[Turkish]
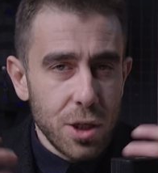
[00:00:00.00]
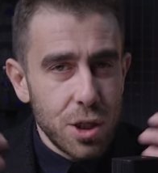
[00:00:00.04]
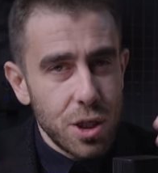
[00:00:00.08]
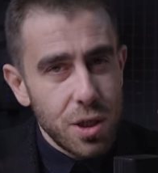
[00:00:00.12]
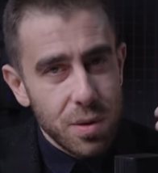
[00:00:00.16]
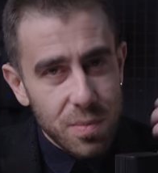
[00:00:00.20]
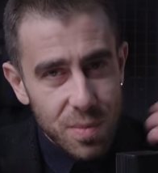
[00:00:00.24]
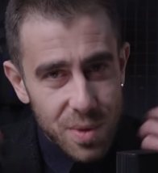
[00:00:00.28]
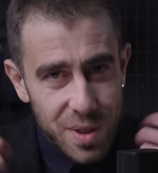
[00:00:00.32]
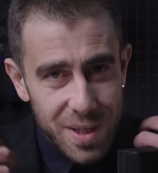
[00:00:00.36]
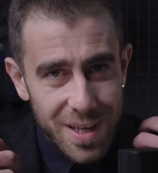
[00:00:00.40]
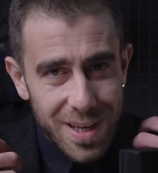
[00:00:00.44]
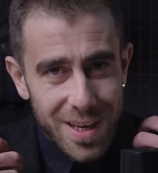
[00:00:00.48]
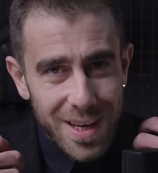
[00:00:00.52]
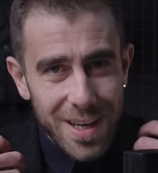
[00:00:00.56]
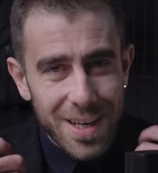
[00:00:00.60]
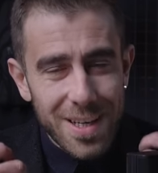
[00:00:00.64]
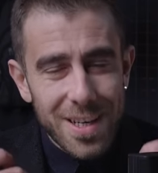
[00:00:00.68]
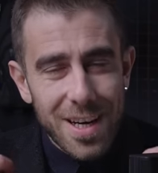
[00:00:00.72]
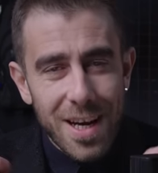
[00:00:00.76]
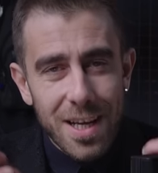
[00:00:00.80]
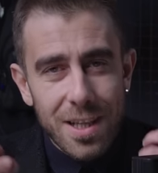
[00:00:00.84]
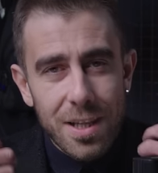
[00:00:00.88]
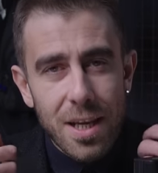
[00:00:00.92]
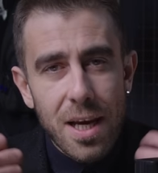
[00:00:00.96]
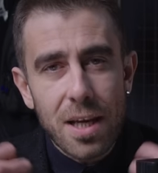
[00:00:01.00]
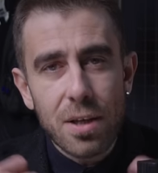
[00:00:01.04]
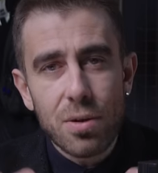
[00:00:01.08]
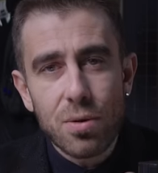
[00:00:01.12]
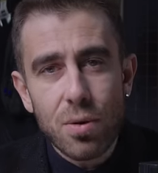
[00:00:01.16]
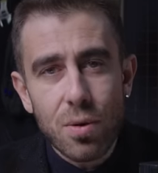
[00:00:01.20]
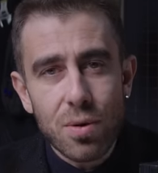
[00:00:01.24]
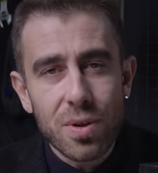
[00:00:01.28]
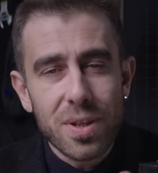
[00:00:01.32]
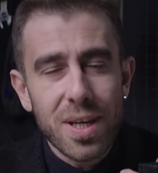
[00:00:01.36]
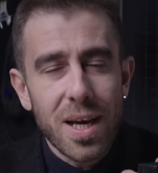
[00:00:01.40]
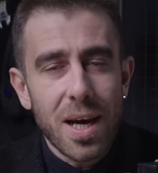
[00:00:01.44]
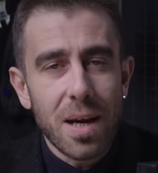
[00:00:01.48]
içimize
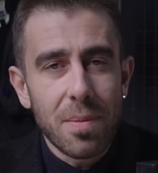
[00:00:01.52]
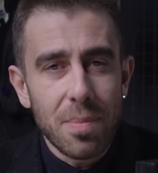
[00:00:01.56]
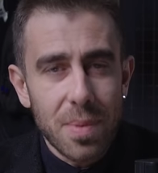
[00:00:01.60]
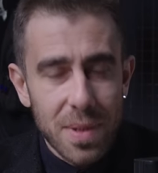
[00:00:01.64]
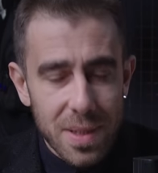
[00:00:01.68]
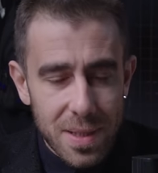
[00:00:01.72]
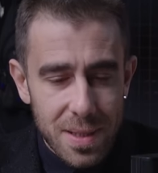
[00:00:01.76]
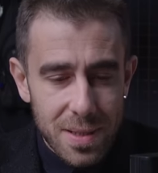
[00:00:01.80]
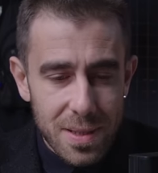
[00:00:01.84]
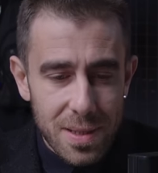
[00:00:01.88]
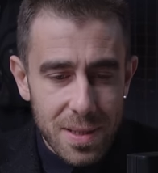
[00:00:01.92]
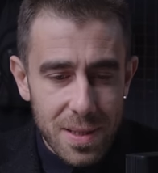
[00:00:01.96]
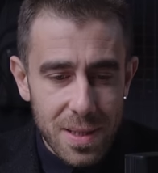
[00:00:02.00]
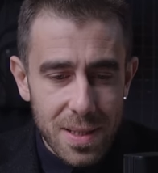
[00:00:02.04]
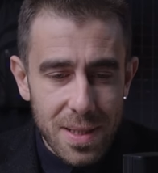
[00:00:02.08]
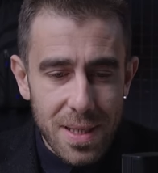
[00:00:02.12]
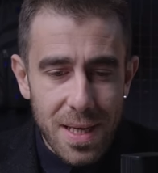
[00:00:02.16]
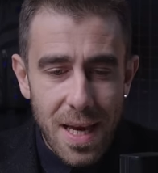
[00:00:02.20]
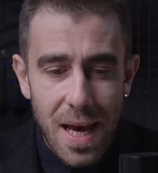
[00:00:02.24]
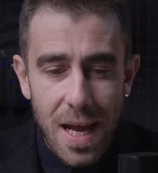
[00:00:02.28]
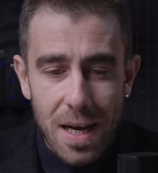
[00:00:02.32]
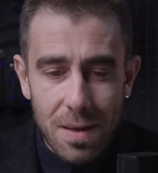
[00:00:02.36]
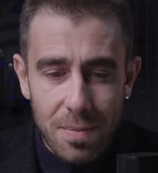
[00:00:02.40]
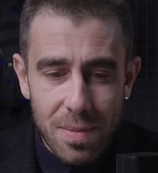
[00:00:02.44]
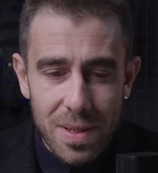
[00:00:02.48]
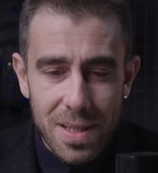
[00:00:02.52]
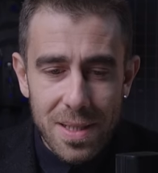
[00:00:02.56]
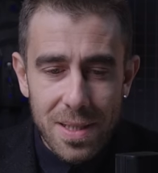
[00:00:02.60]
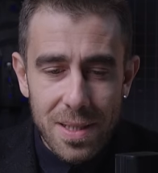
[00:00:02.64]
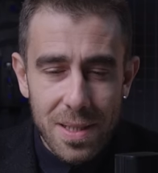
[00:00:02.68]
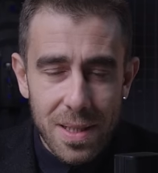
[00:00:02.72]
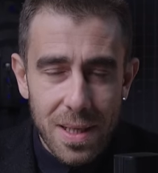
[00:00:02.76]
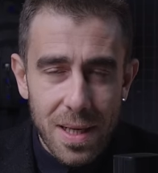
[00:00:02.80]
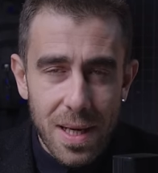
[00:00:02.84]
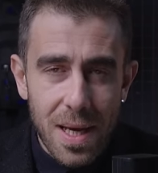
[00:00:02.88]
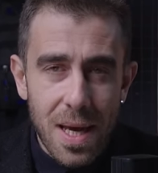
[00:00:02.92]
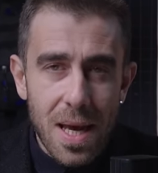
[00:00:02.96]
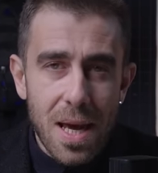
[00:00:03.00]
radyasyon serpintisinin
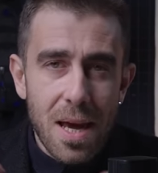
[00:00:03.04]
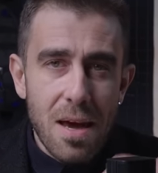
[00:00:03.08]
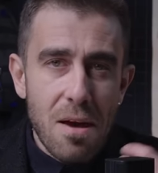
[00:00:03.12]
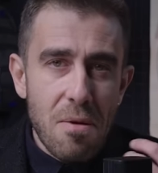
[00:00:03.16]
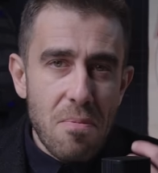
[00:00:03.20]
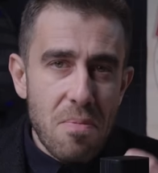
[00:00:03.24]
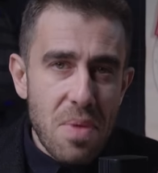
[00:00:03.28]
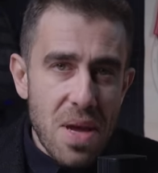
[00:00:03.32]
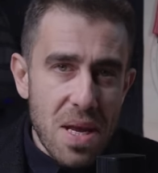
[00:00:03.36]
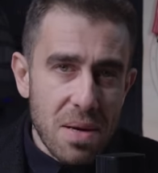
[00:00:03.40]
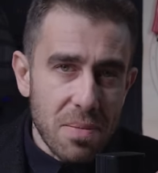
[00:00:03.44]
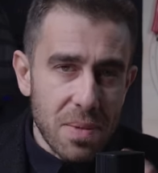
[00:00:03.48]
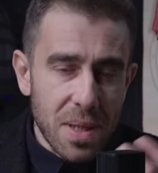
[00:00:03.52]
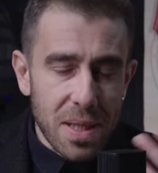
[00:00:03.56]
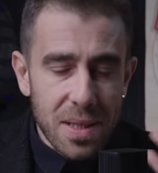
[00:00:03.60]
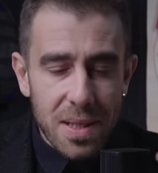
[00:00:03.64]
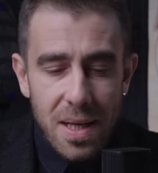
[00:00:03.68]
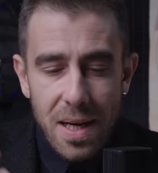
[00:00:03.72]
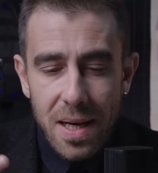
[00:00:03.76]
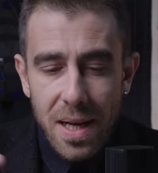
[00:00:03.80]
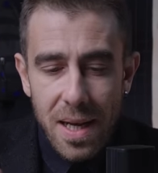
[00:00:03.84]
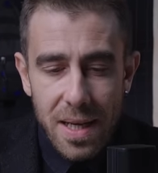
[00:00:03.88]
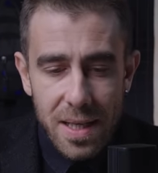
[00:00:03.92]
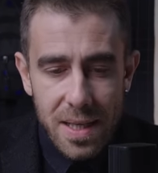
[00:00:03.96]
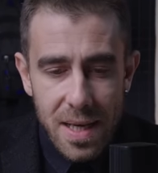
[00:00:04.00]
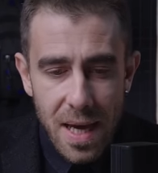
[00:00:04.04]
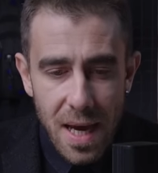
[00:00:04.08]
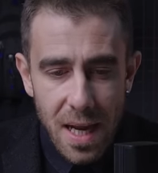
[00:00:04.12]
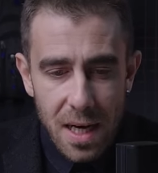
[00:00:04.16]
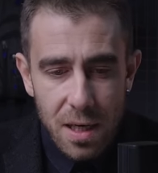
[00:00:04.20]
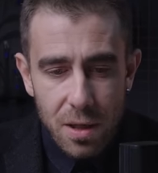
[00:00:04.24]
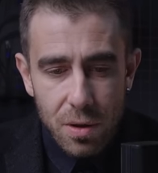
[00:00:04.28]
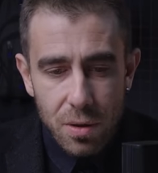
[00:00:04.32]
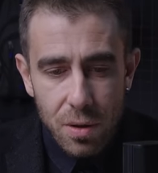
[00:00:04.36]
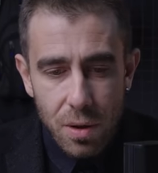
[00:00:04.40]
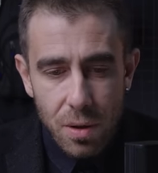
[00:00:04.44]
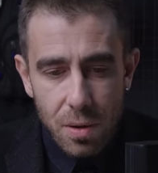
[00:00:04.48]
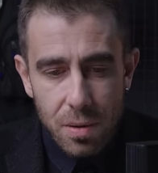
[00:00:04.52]
gelmesini bir miktar
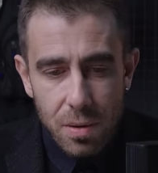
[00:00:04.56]
engelliyor.